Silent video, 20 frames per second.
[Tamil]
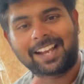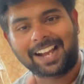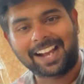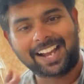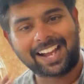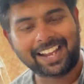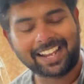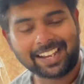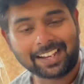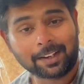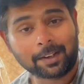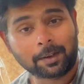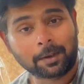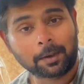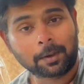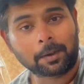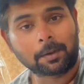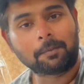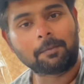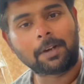ஹாய்
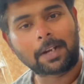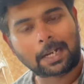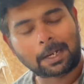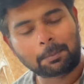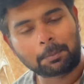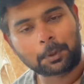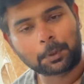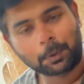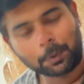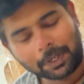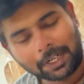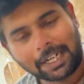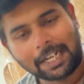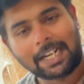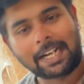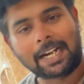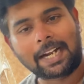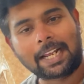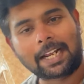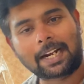வெல்கம் டு டி
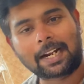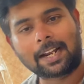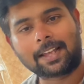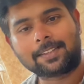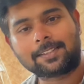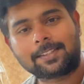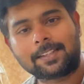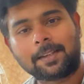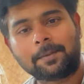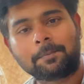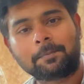ட்ரேடிங் கிளாஸ்